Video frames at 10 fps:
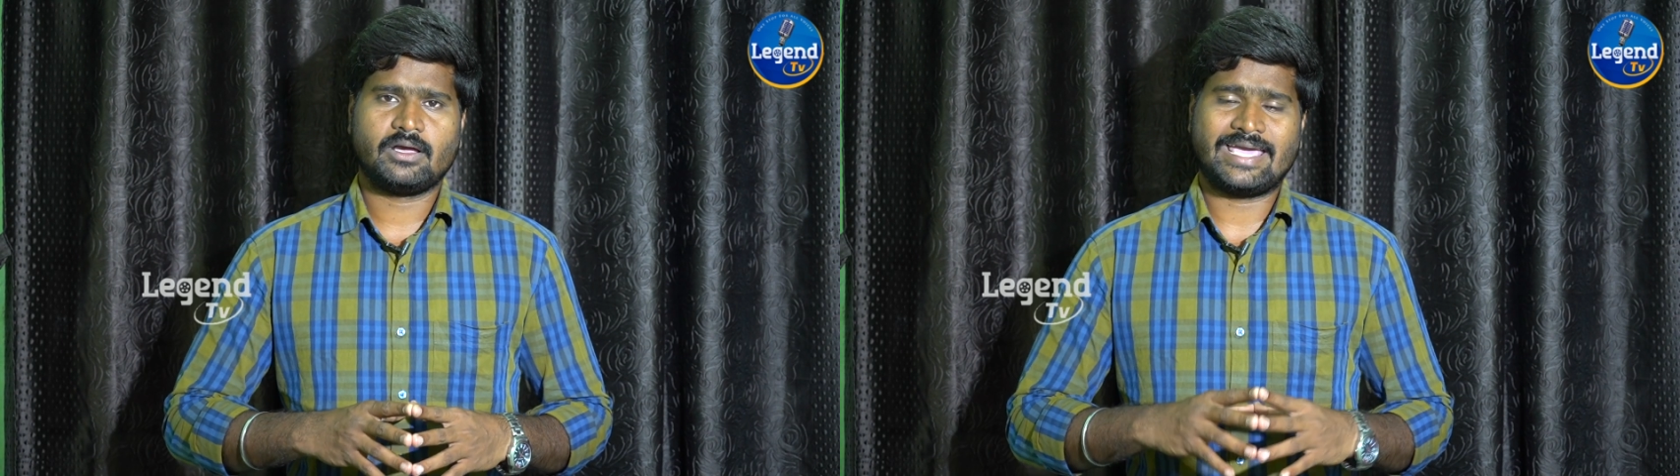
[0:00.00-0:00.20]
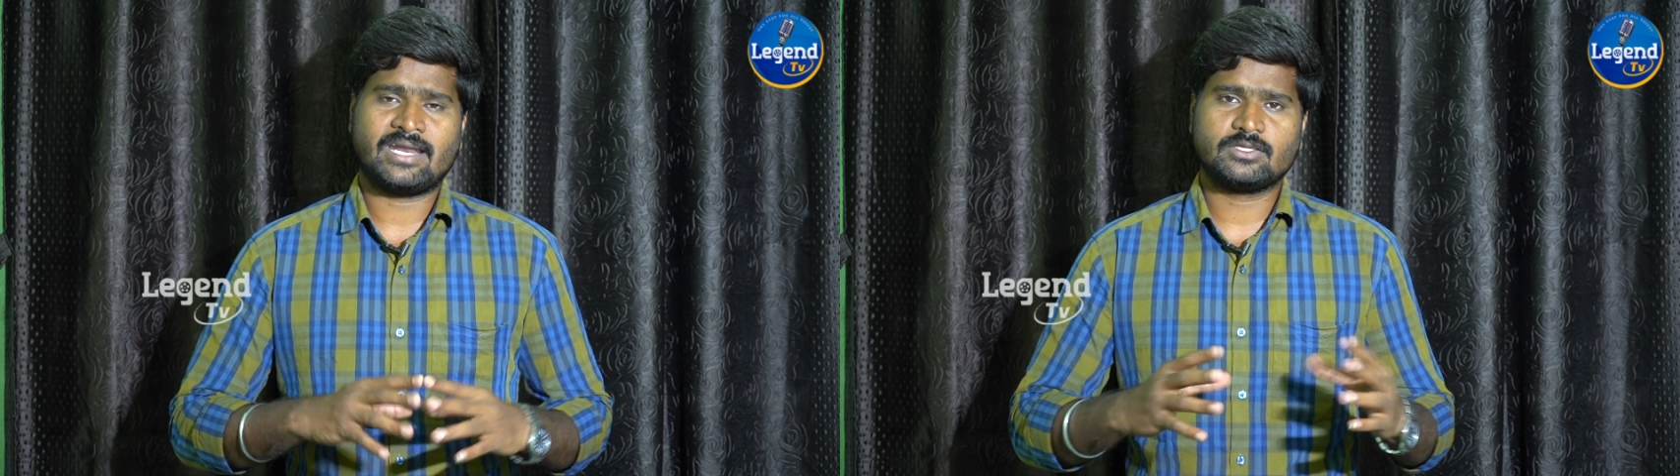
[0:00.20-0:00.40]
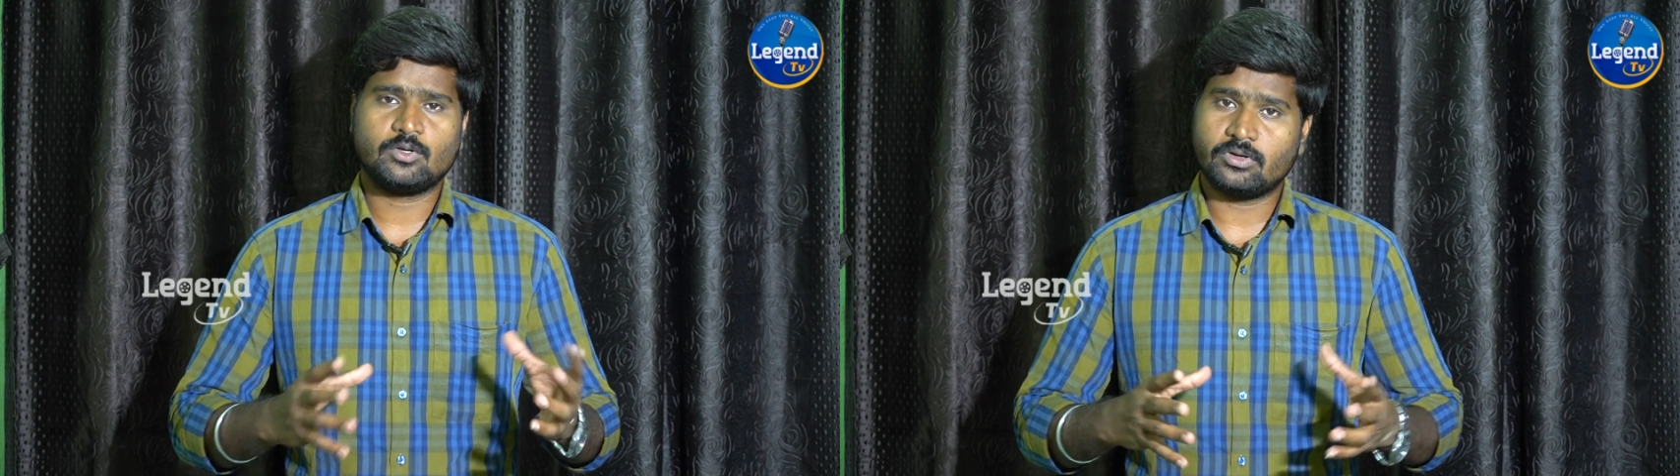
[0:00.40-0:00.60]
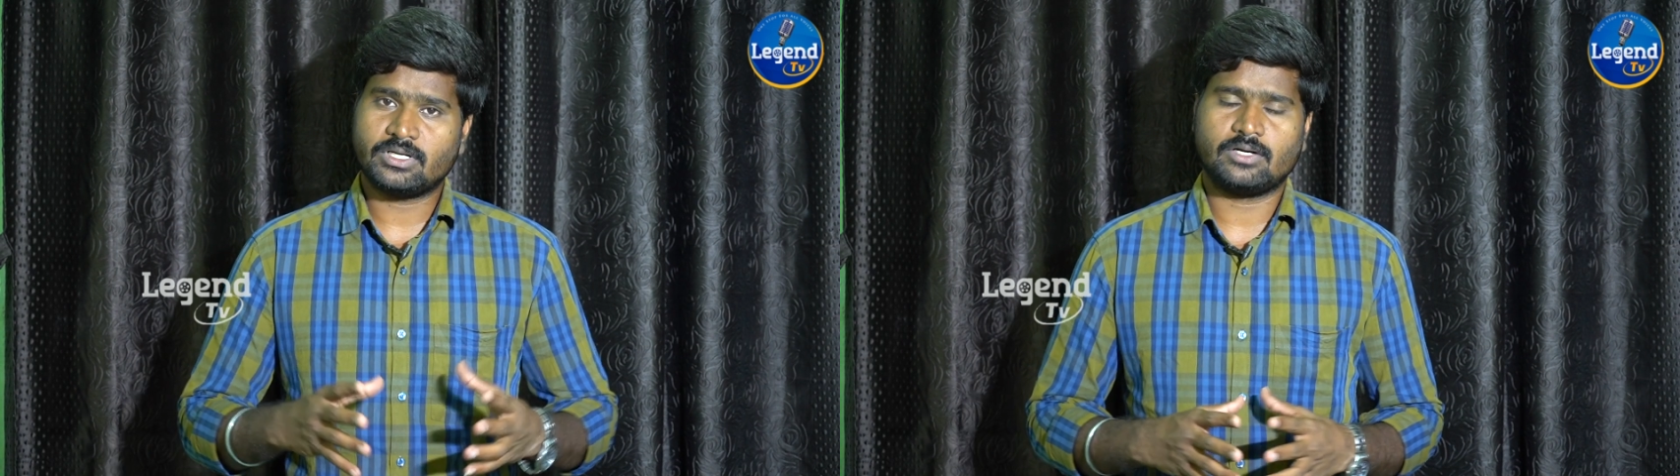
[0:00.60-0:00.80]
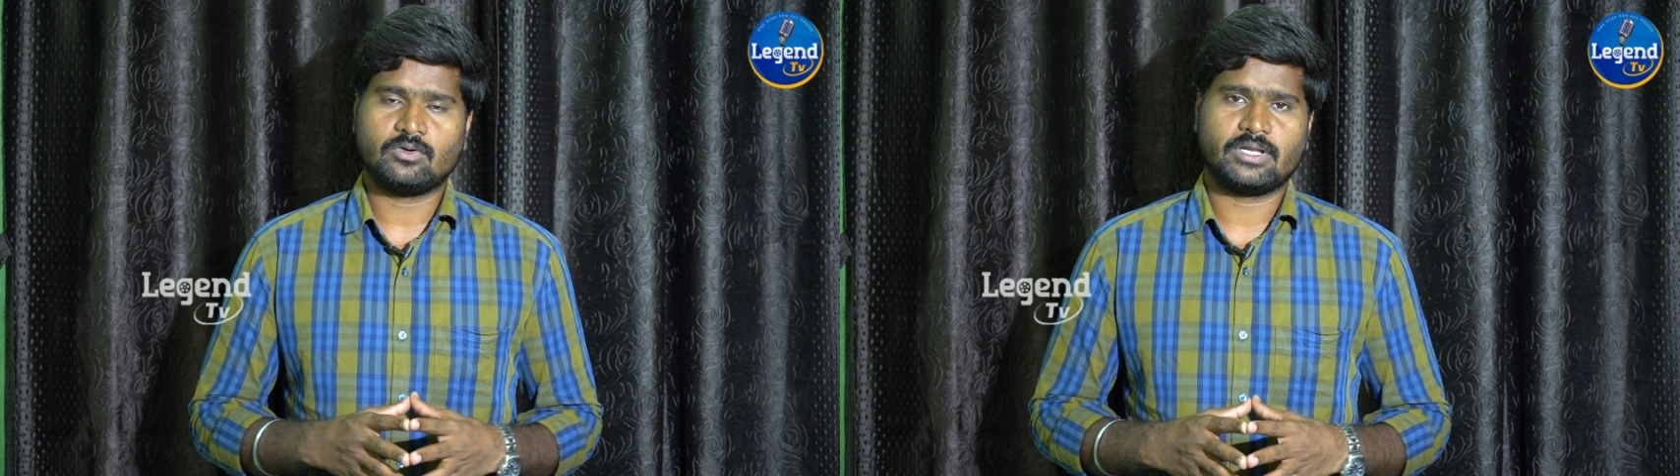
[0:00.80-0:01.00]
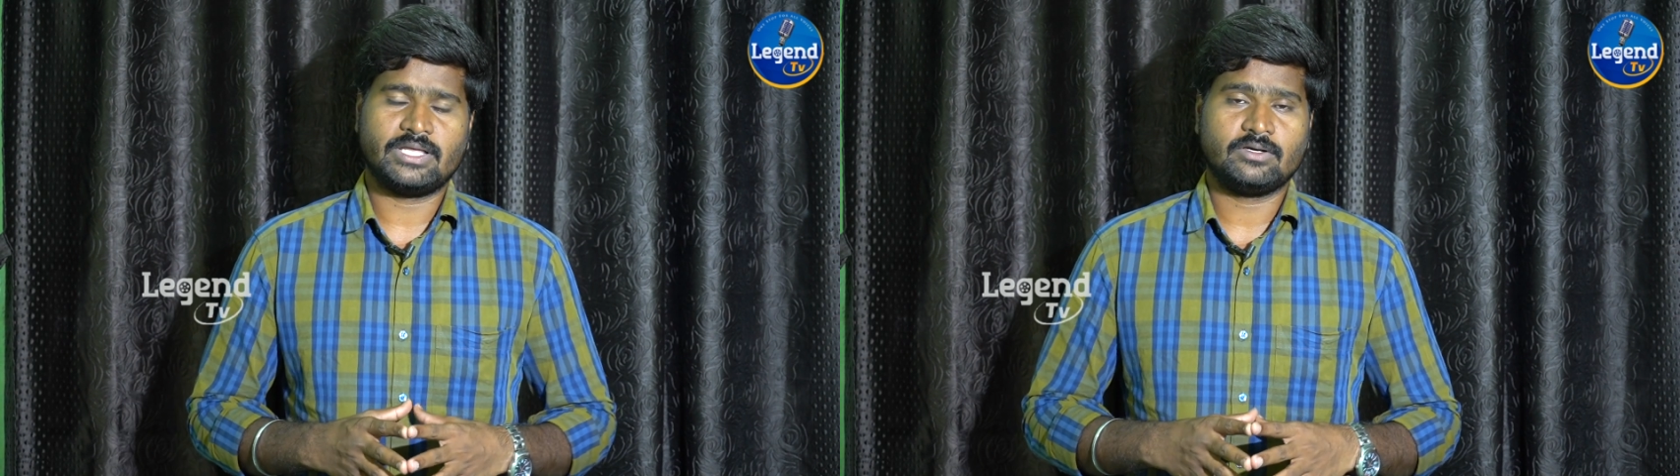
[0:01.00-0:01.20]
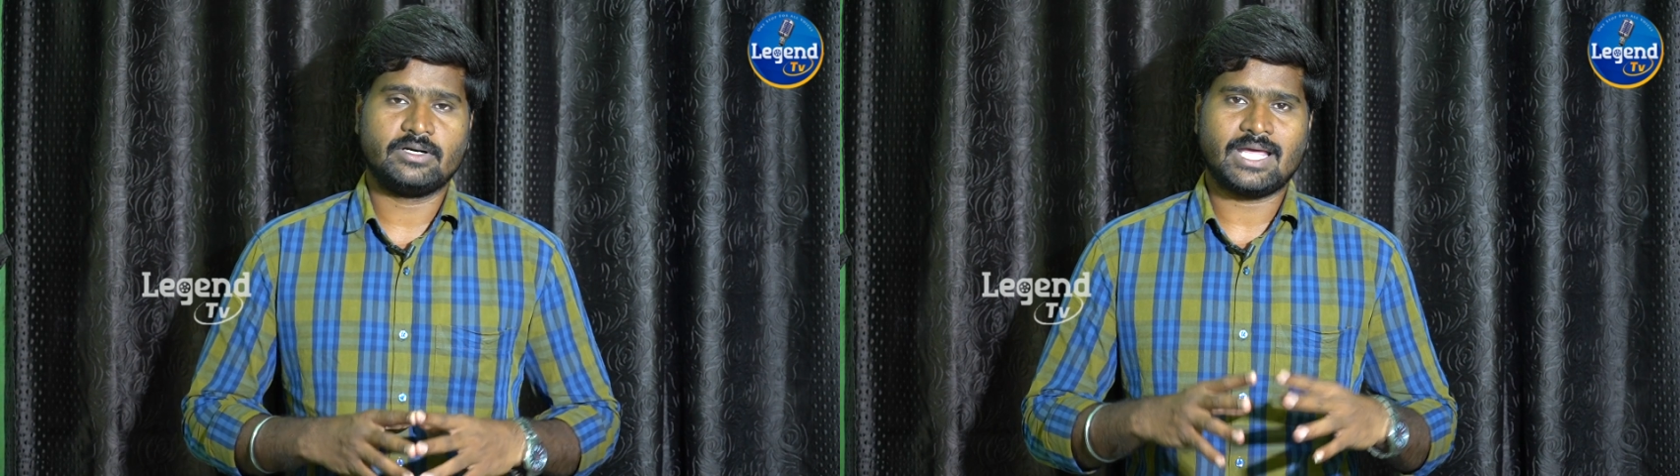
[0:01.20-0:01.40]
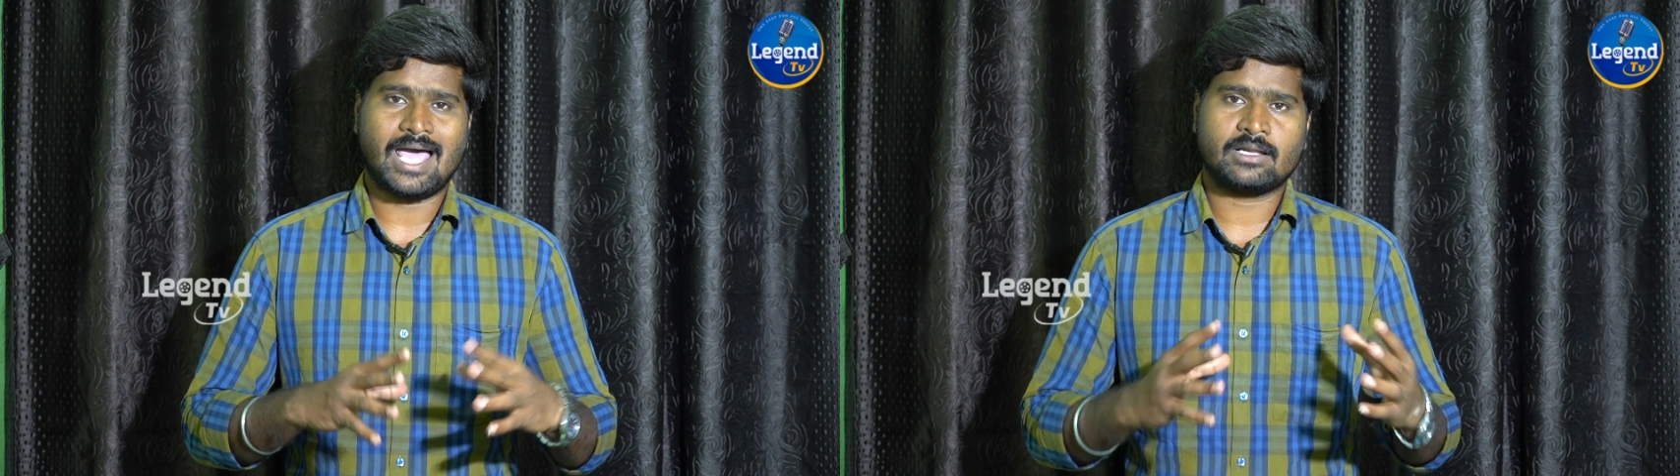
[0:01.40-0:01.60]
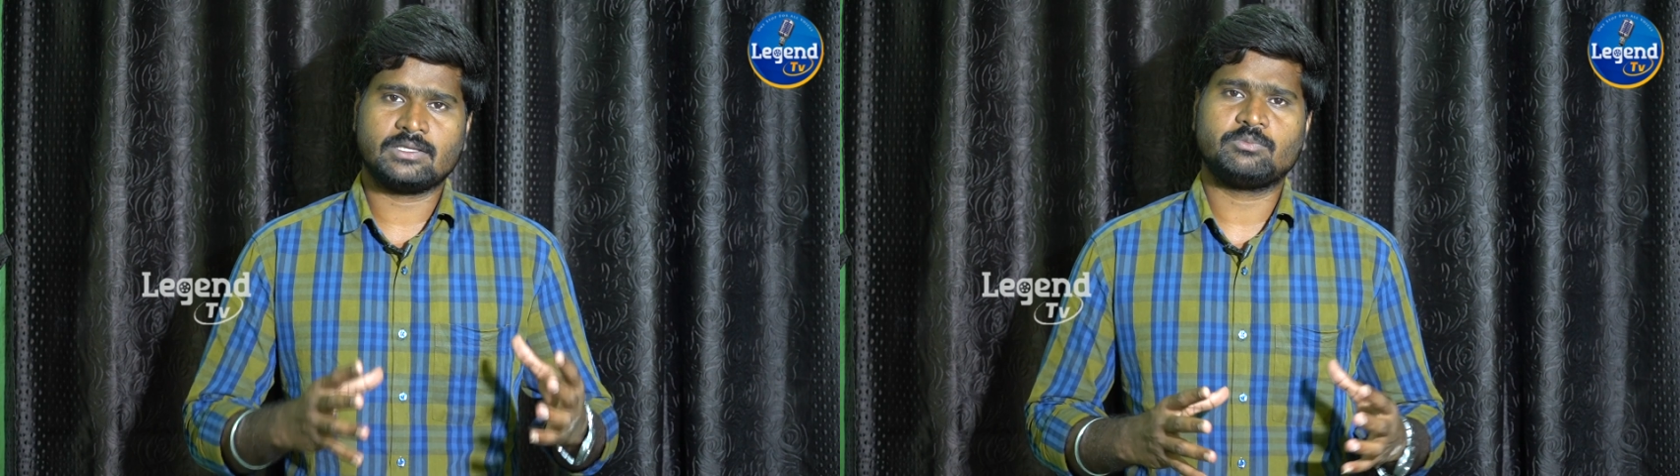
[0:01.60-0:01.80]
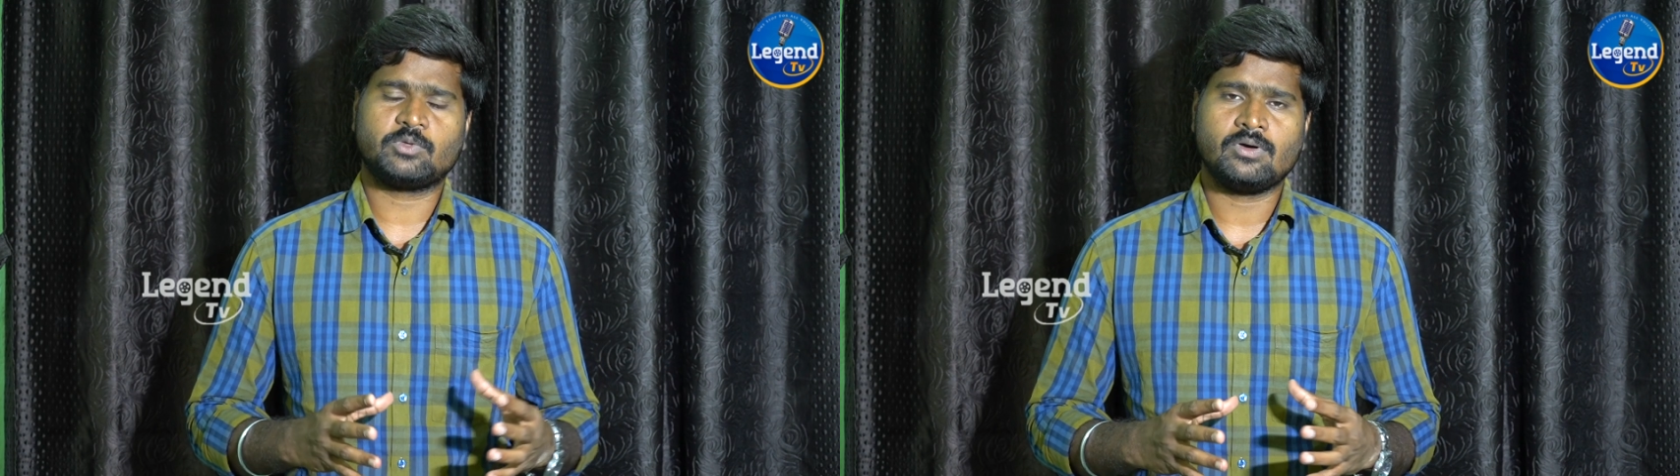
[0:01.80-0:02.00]
కేరంతలు కొట్టినట్టు కూడా ఎందుకంటే
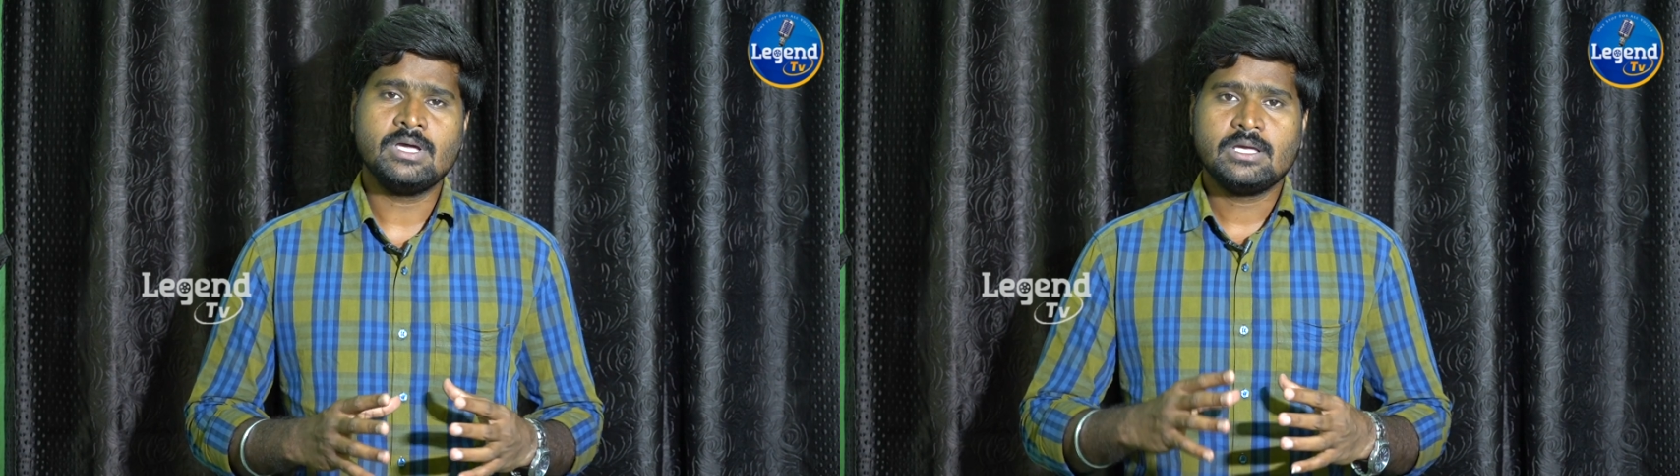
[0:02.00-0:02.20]
ఆనందంతో